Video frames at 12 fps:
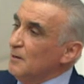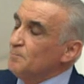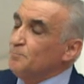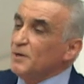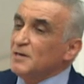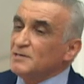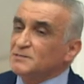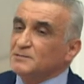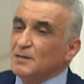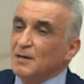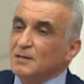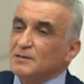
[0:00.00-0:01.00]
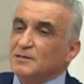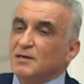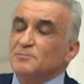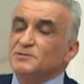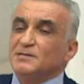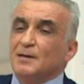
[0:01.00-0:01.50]
Biz
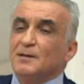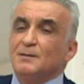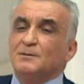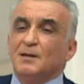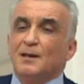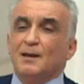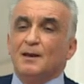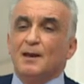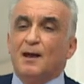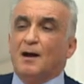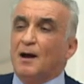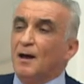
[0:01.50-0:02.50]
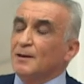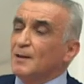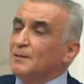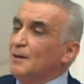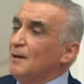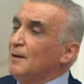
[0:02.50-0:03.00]
kimsenin diliyle,
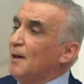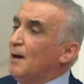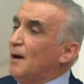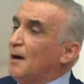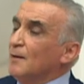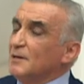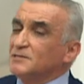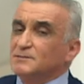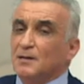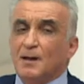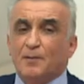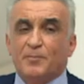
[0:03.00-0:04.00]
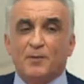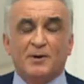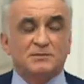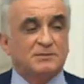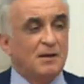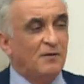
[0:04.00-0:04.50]
ana diliyle, anasıyla,
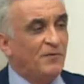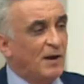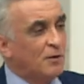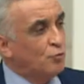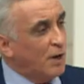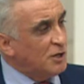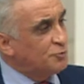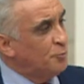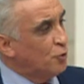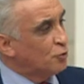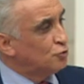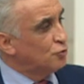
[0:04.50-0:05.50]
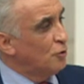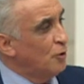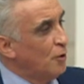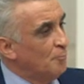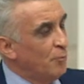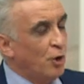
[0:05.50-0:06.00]
babasıyla falan uğraşmıyoruz.
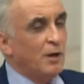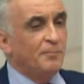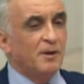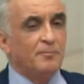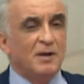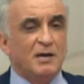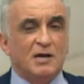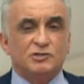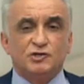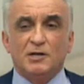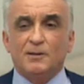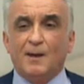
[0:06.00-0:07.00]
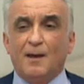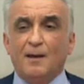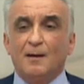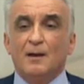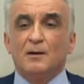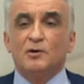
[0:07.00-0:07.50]
Böyle bir milliyetçiliği
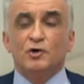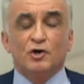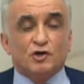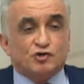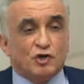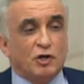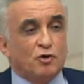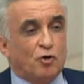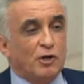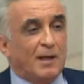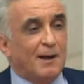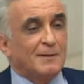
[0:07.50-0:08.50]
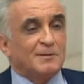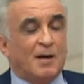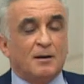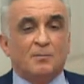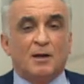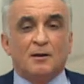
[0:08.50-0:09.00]
de ırkçılık olarak
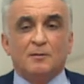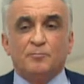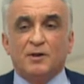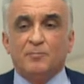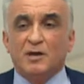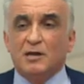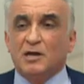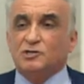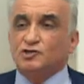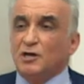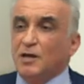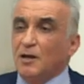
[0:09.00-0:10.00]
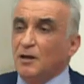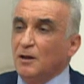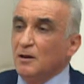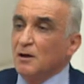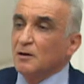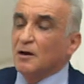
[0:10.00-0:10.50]
tanımlanan bir milliyetçiliği
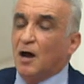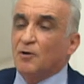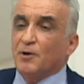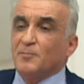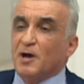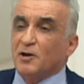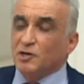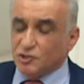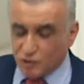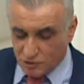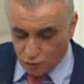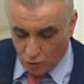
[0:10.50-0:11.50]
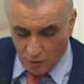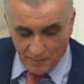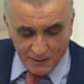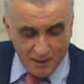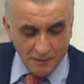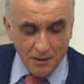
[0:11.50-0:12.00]
kavram kargaşası
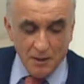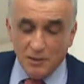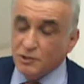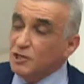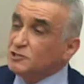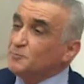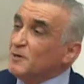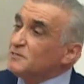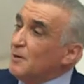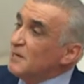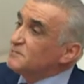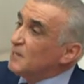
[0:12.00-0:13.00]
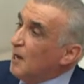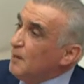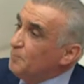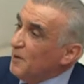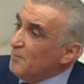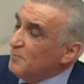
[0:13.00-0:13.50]
olmadan hiçbir zaman
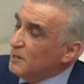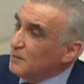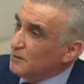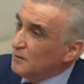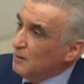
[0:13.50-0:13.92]
sahiplenmedik.